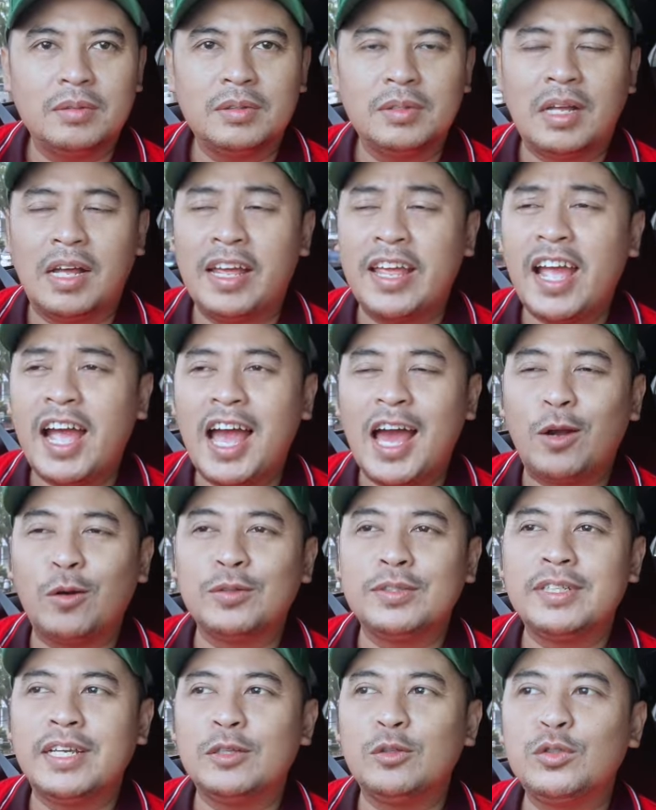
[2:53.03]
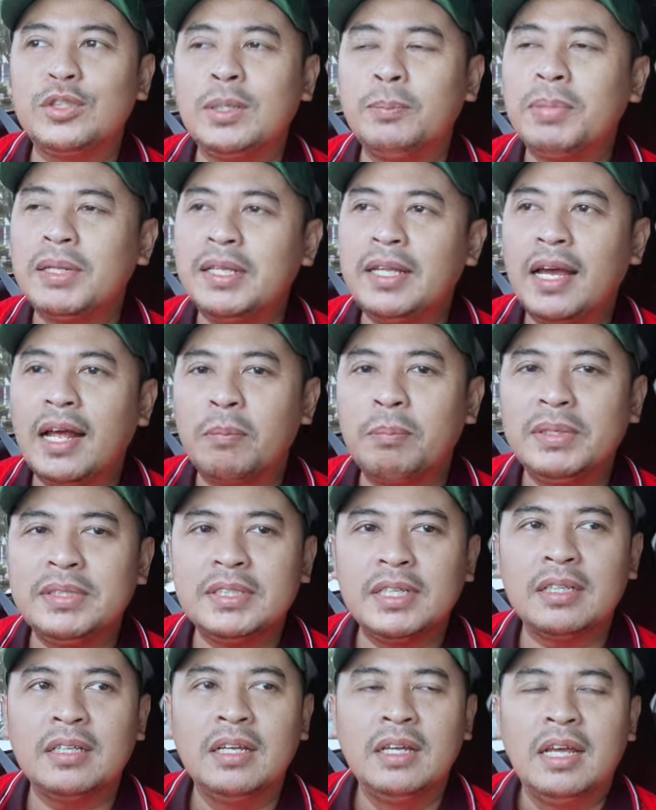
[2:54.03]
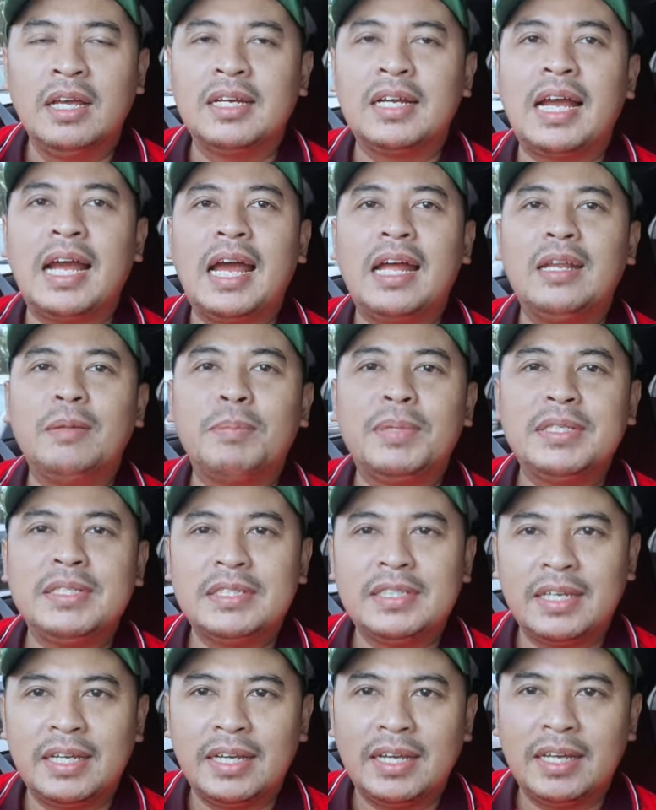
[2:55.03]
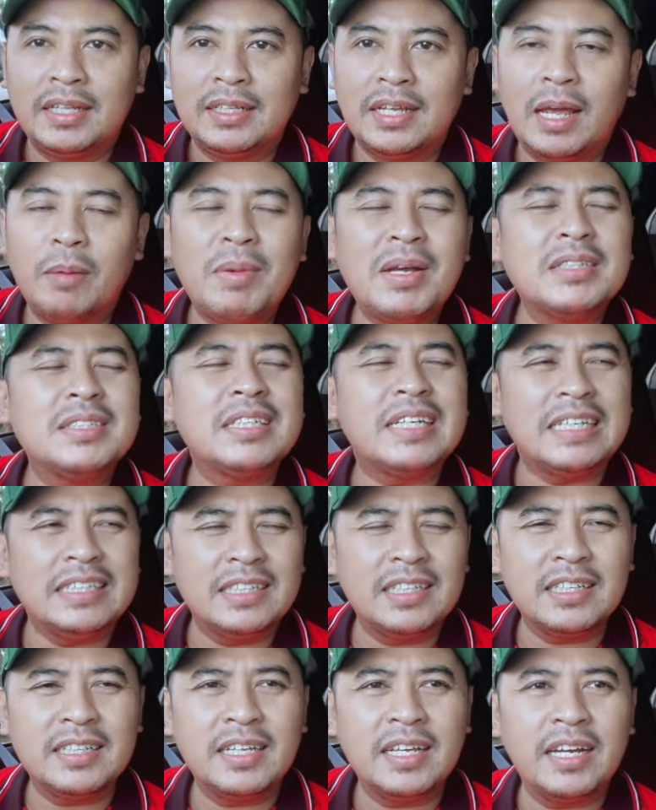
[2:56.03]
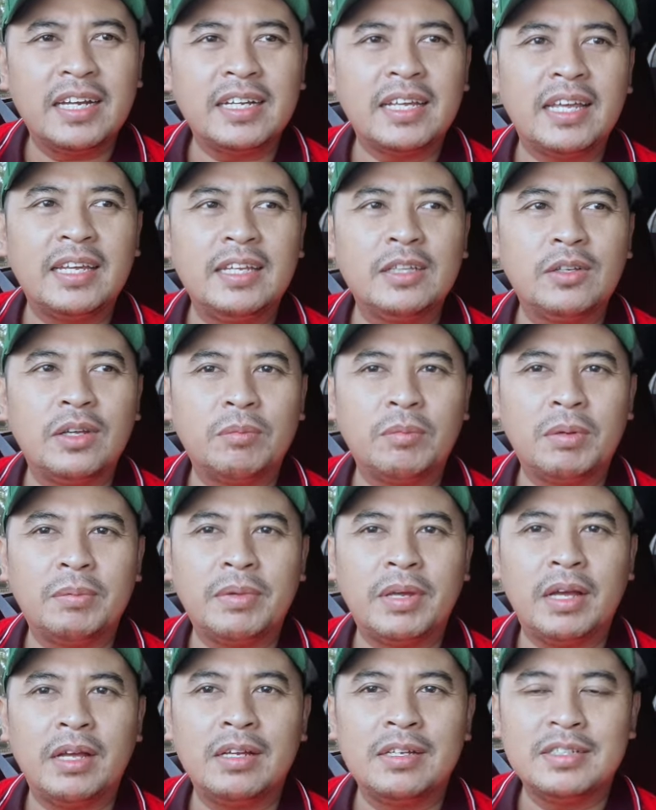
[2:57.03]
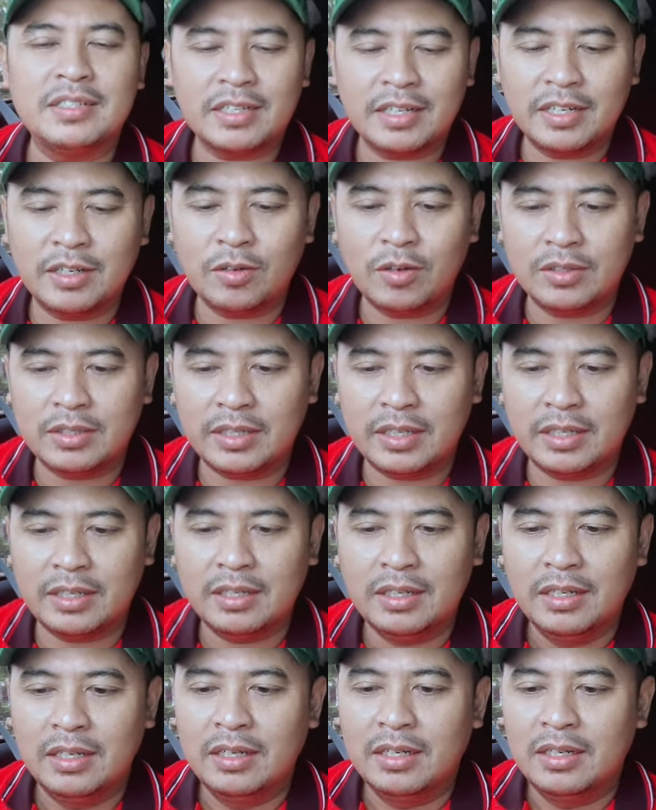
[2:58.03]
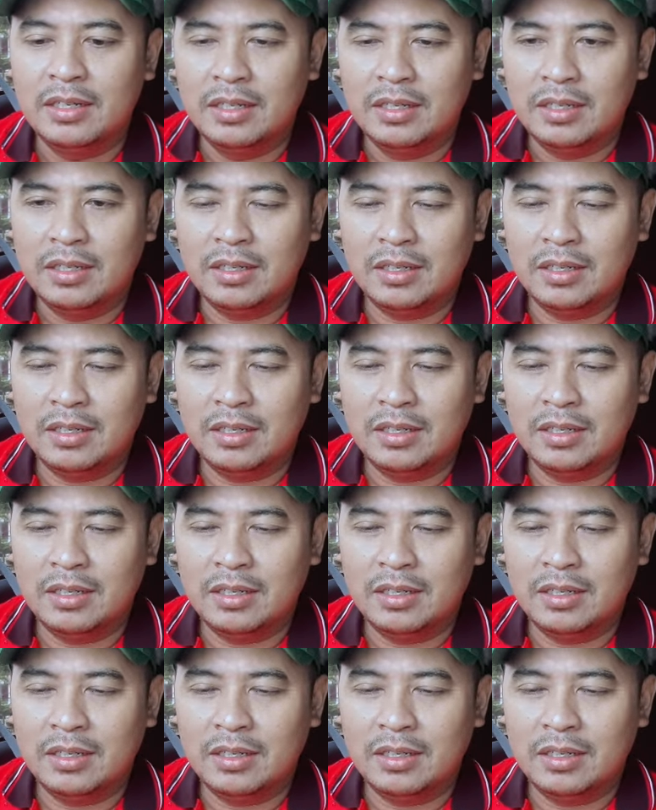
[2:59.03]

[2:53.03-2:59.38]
kayak ah, yang harusnya itu simple tinggal pencet kagak dipencet yeah. emang sering sih kejadian kayak gitu ya mam ya yeah, sering kok sering, sering tahu.